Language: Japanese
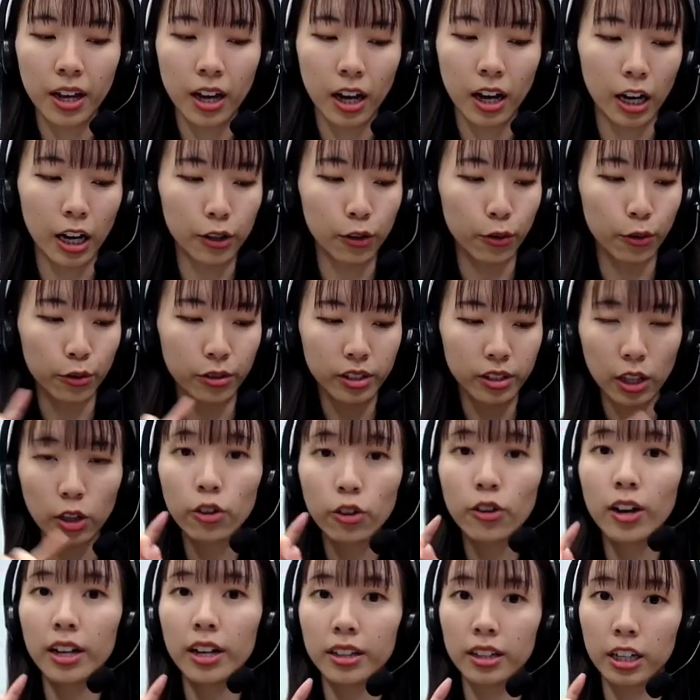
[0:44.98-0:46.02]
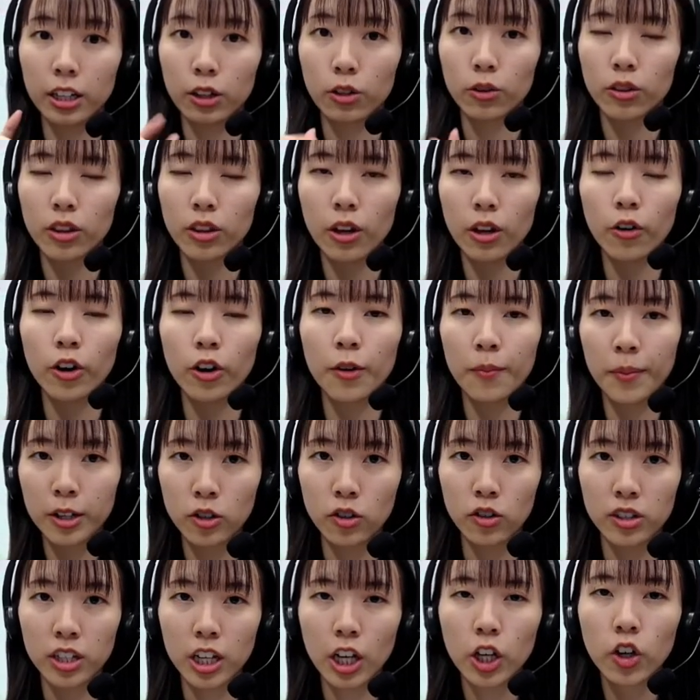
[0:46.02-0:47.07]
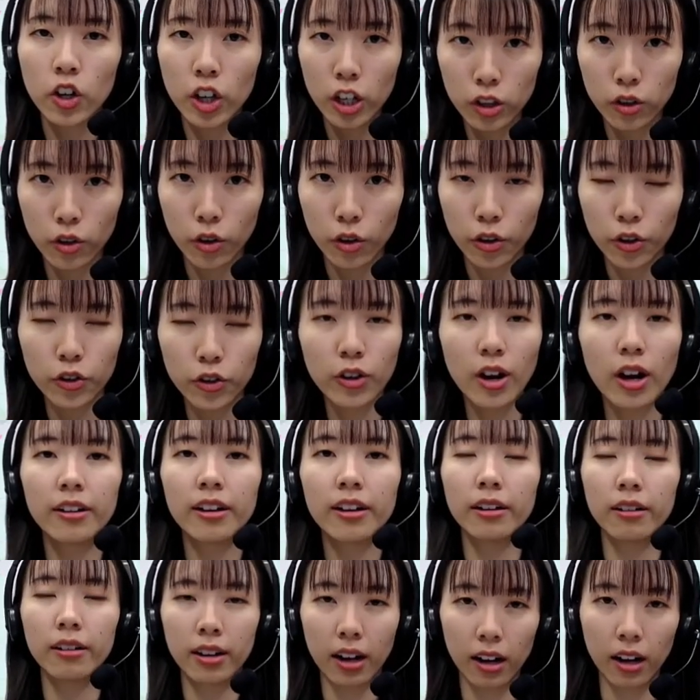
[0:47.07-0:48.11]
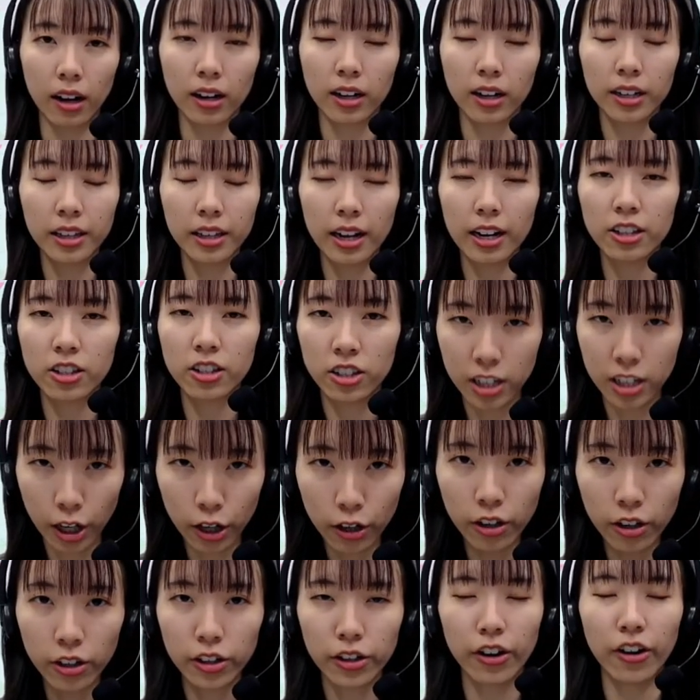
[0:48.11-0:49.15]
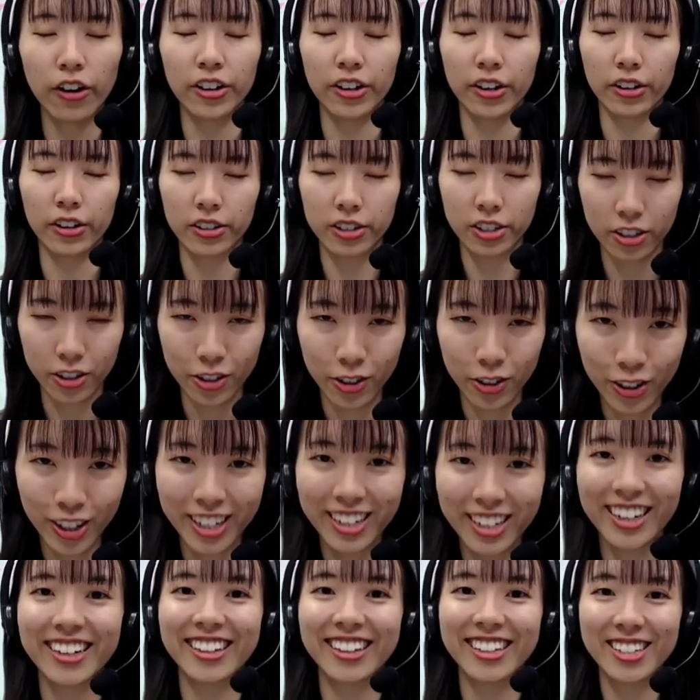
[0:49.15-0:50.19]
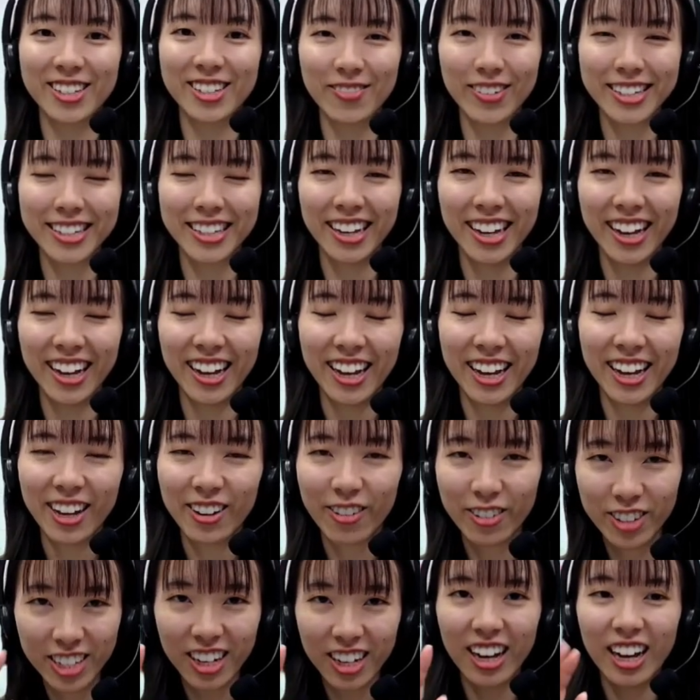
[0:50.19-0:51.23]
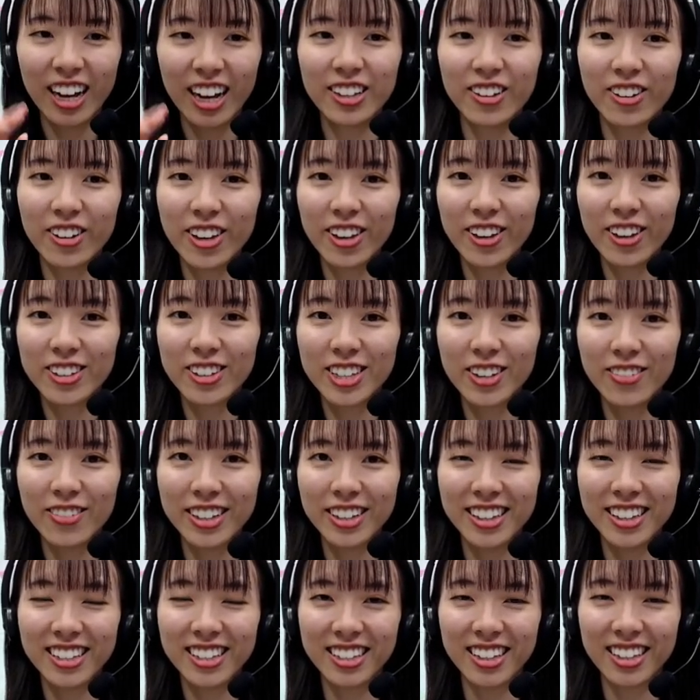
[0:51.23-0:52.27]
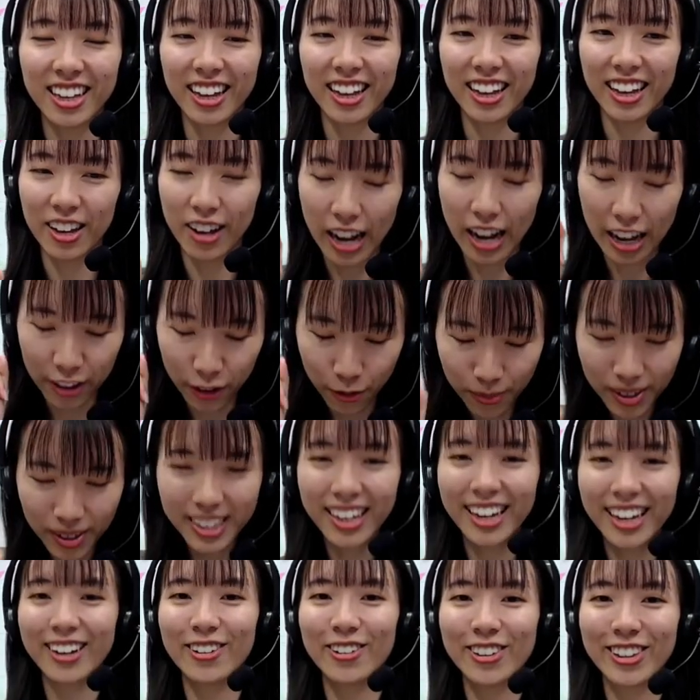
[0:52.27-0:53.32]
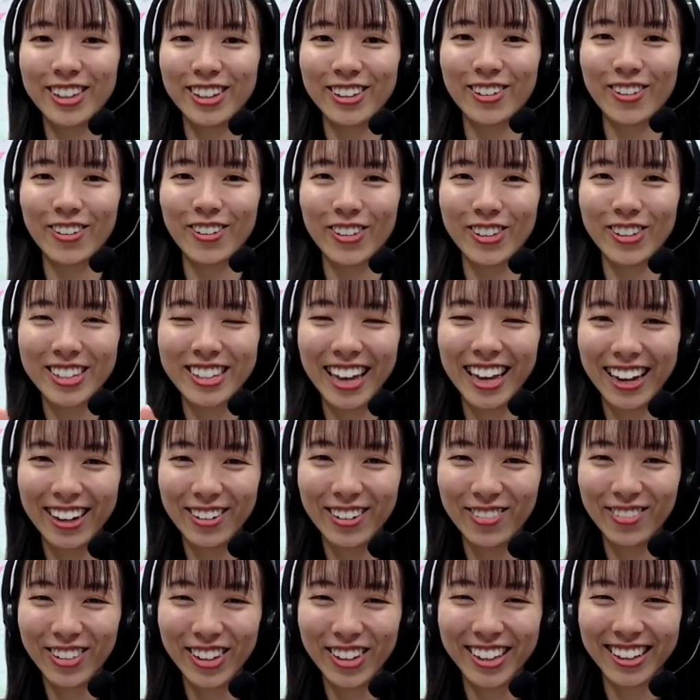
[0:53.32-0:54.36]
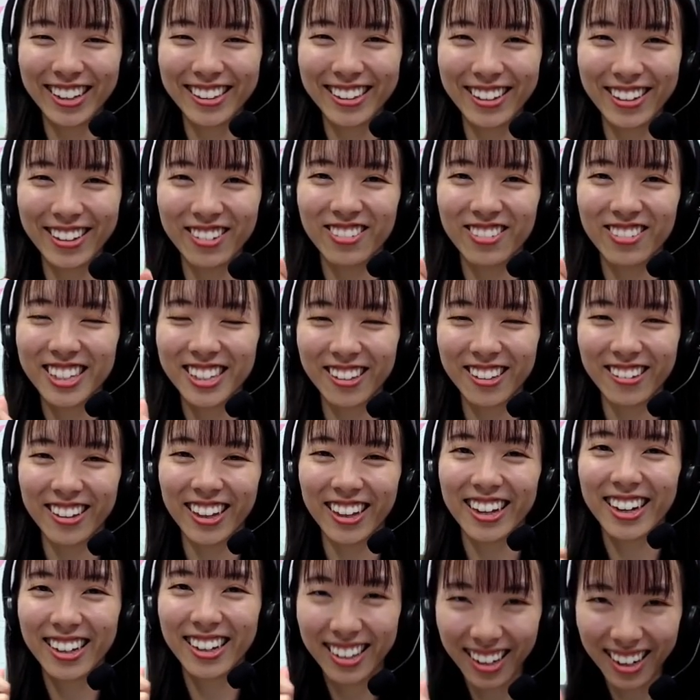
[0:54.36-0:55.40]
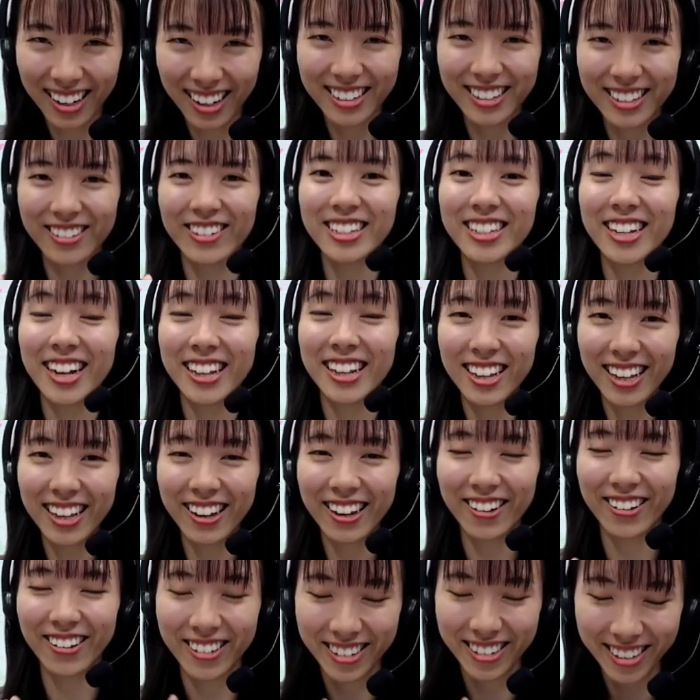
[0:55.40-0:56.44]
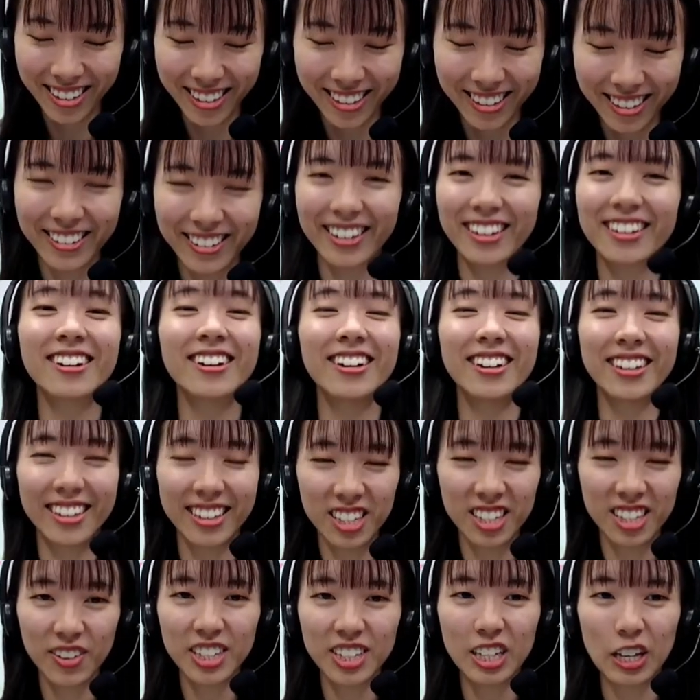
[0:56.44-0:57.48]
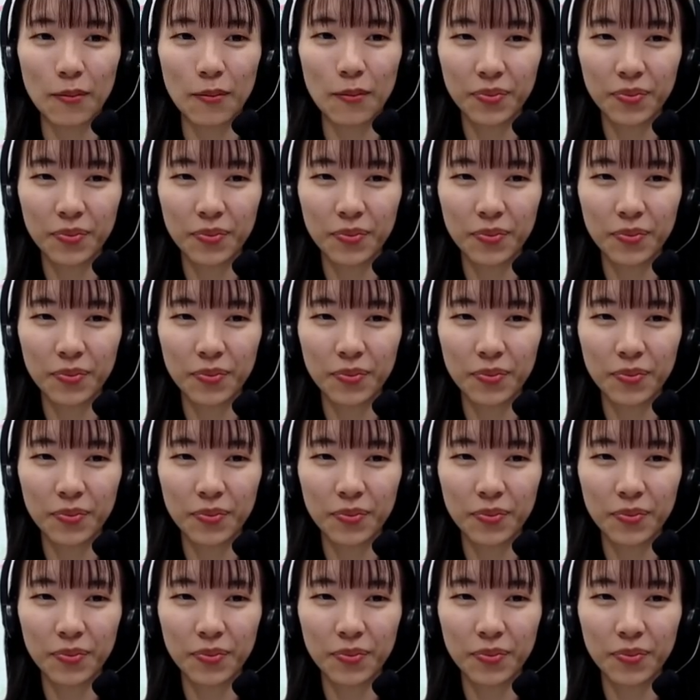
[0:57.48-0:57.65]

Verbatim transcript: あの、チャット欄に載っておりますチェックインの URL から必ずチェックインの方よろしくお願いいたします。こちら、あの、企業様にですね、あの、見たよっていうところを伝えるものになっておりますので、必ずお忘れなきをよろしくお願いいたします。